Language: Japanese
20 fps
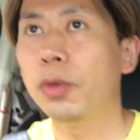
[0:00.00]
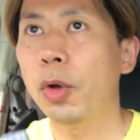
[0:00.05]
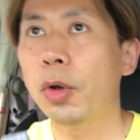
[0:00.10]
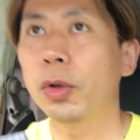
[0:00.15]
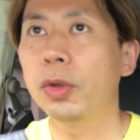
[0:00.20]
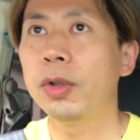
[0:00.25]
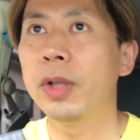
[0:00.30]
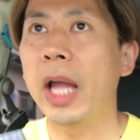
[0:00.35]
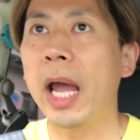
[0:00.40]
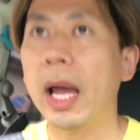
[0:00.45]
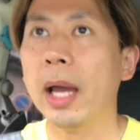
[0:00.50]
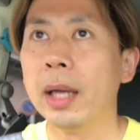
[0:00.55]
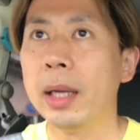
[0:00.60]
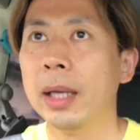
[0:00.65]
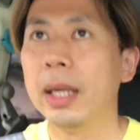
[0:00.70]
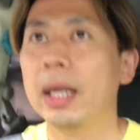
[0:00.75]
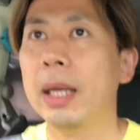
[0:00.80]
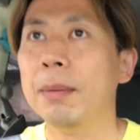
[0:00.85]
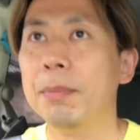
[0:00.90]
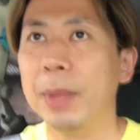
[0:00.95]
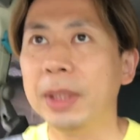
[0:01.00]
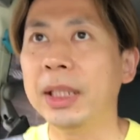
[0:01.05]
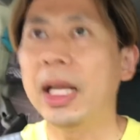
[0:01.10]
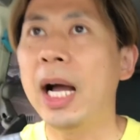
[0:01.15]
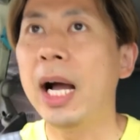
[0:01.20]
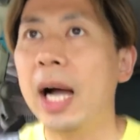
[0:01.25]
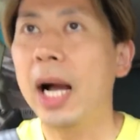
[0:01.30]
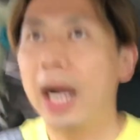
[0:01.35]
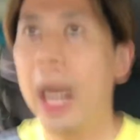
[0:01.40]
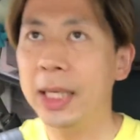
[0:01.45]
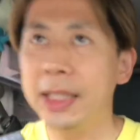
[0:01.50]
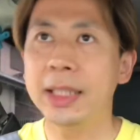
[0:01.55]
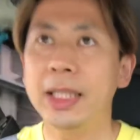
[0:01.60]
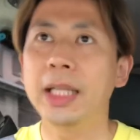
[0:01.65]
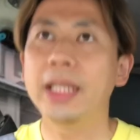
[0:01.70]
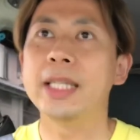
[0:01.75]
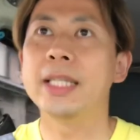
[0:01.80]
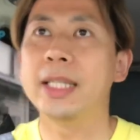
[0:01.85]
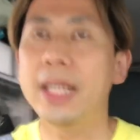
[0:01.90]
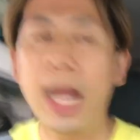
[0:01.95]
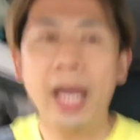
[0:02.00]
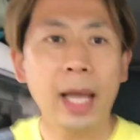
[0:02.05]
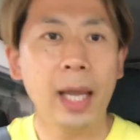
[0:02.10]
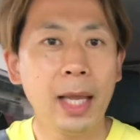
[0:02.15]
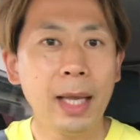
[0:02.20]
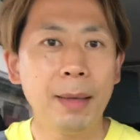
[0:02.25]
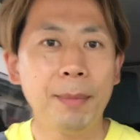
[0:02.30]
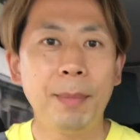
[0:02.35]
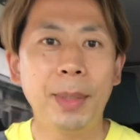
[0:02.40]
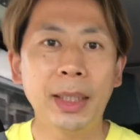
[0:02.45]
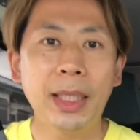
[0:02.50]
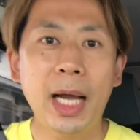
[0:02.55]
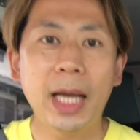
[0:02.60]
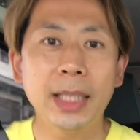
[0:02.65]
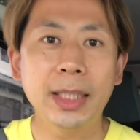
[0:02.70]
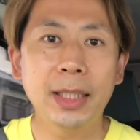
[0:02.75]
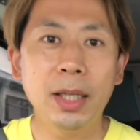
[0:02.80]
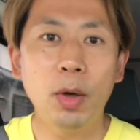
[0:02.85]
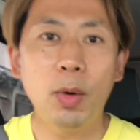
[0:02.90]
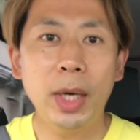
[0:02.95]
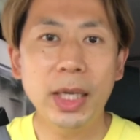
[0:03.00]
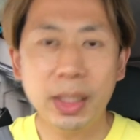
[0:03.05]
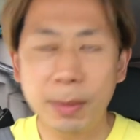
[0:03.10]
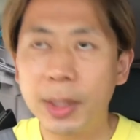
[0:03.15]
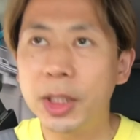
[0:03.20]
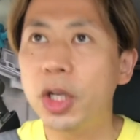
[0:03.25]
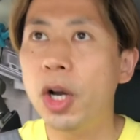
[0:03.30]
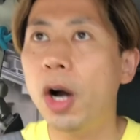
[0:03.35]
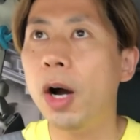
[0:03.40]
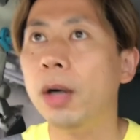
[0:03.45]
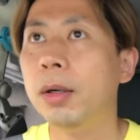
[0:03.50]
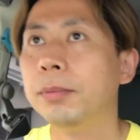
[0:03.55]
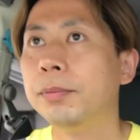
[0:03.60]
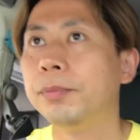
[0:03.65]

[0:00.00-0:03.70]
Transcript: いうことでまた明日ですねまた明日お会いしましょう